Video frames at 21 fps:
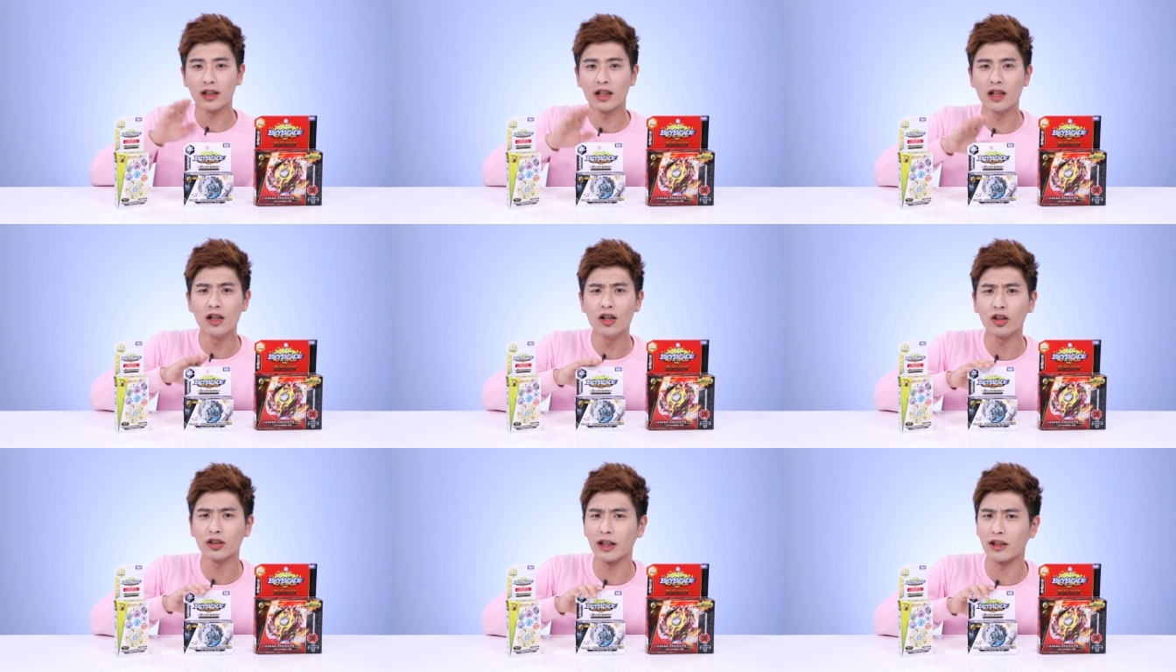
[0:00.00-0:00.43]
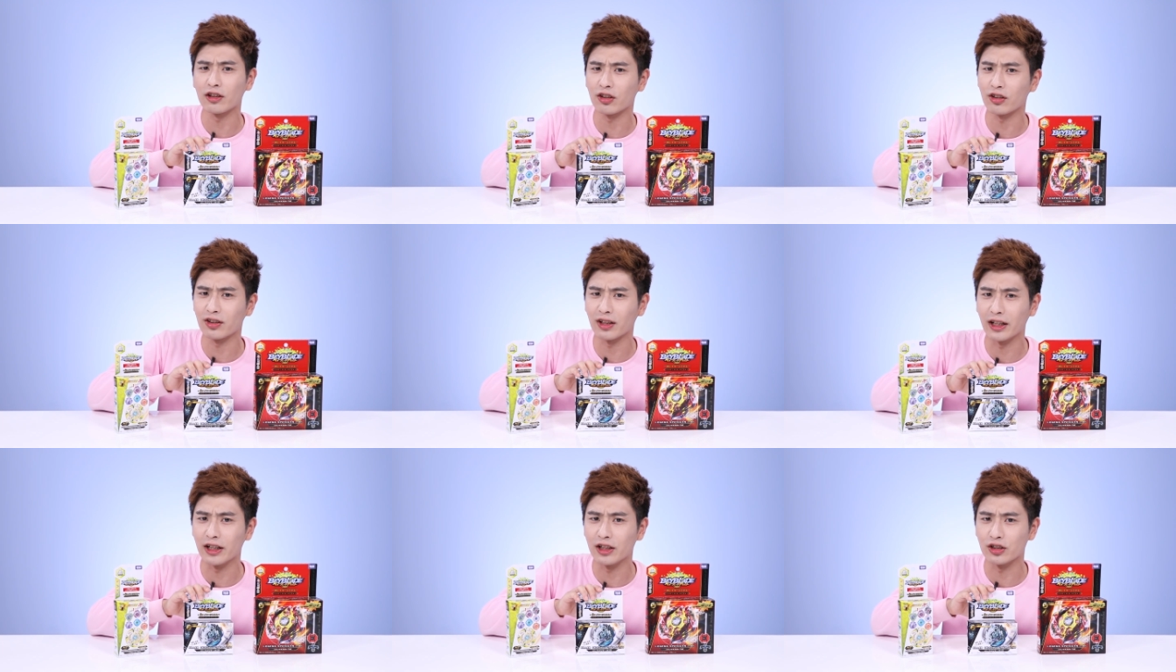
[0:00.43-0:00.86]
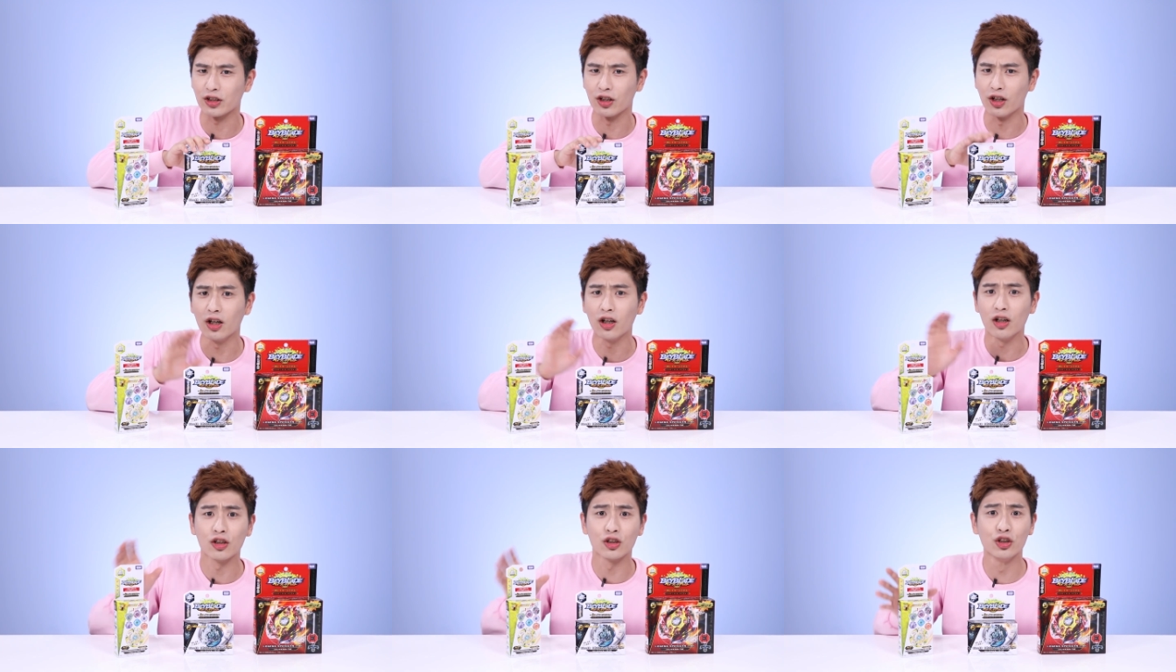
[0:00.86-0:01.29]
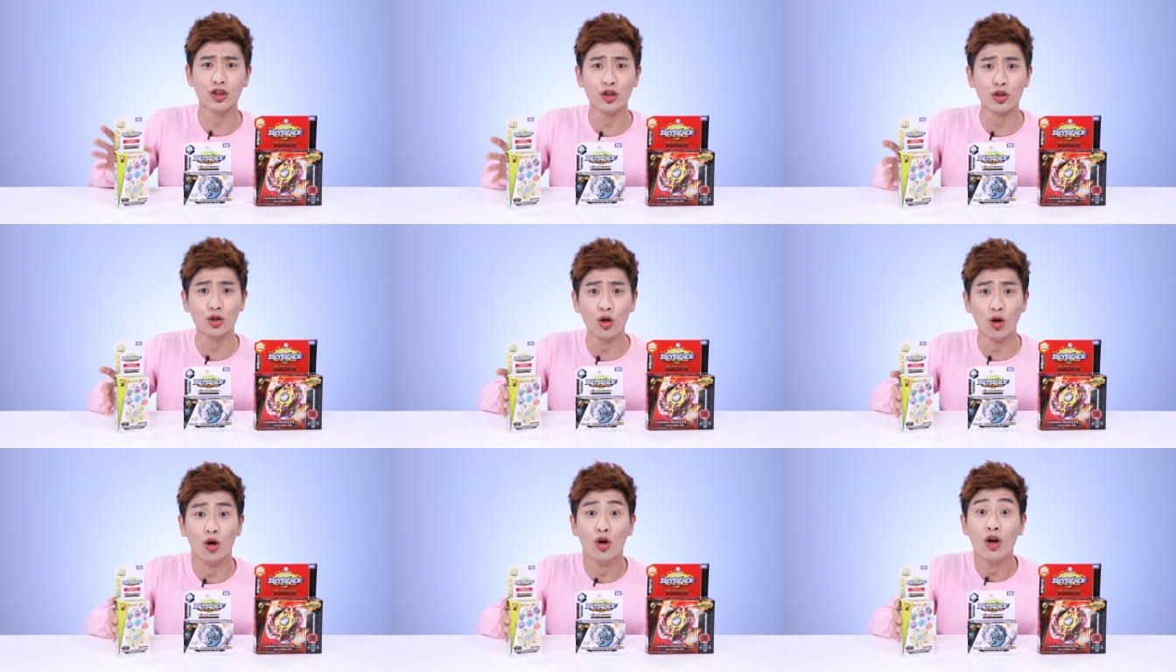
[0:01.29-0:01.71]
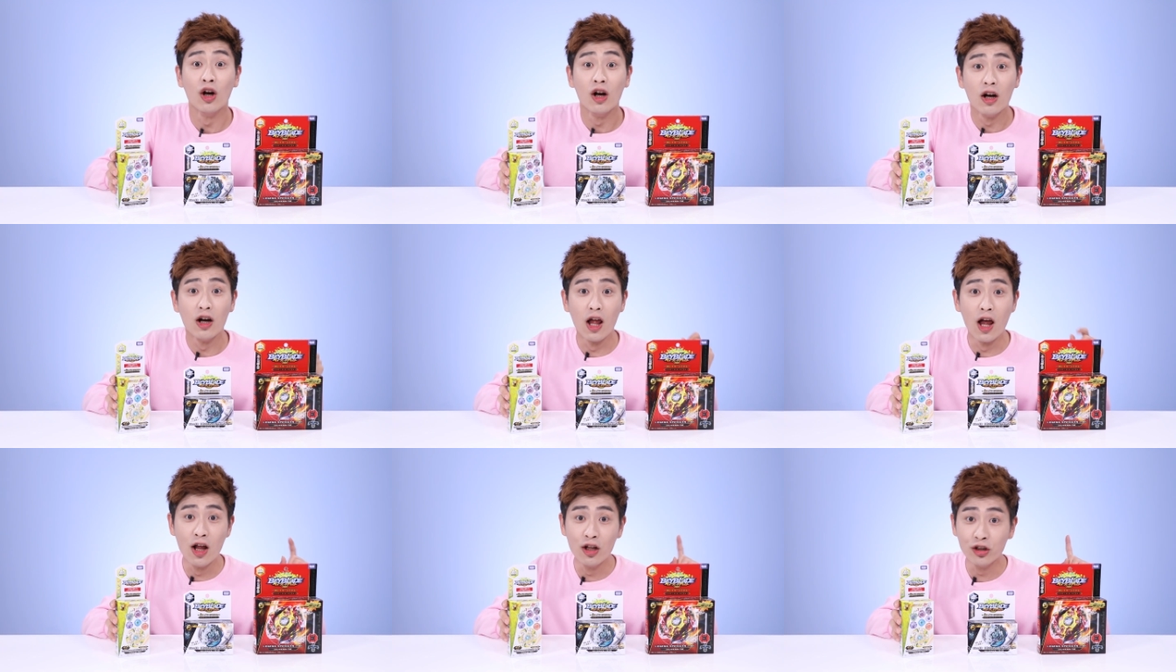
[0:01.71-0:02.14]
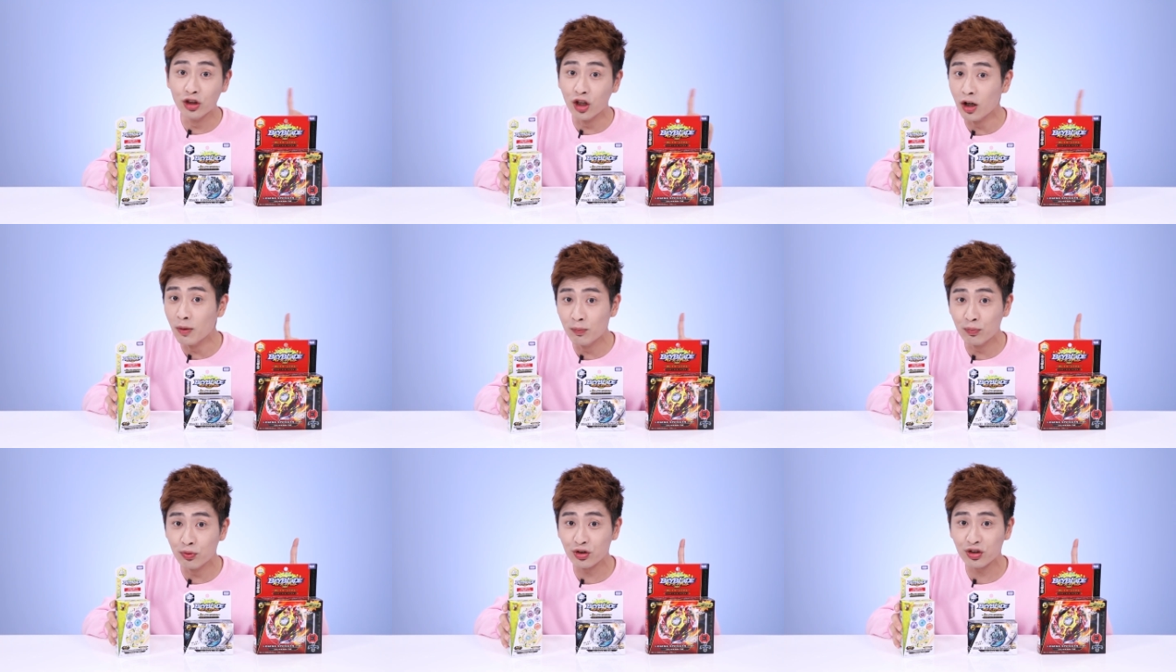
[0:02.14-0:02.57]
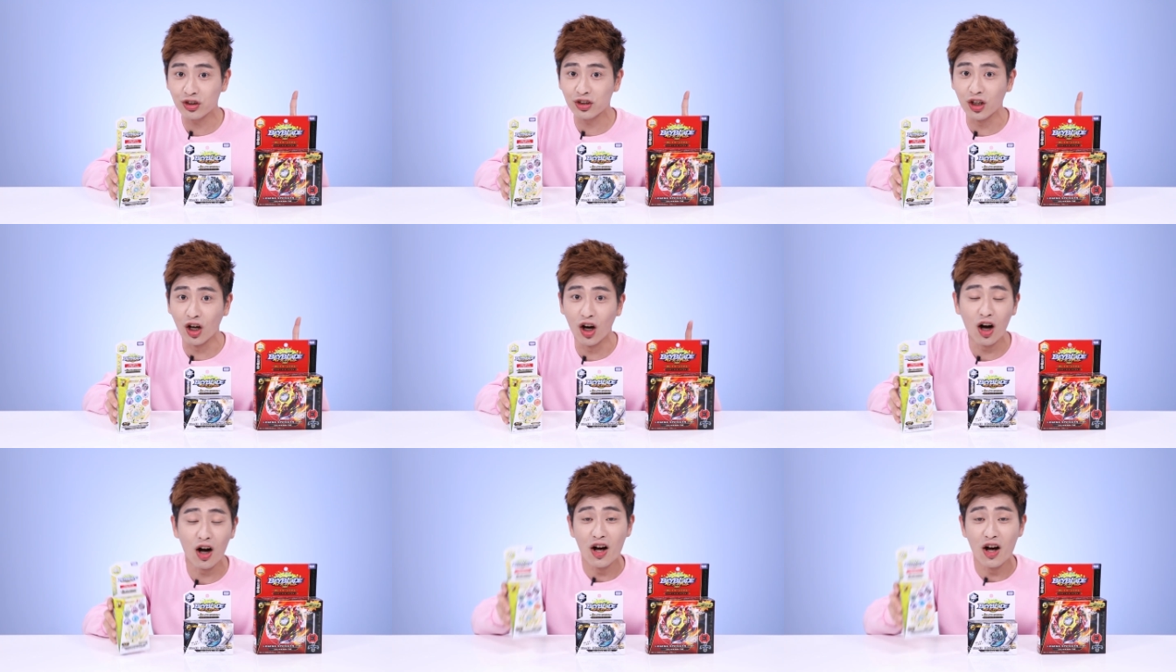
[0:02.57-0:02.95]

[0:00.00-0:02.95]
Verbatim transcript: t 髅 s i z e r 还有惊喜随机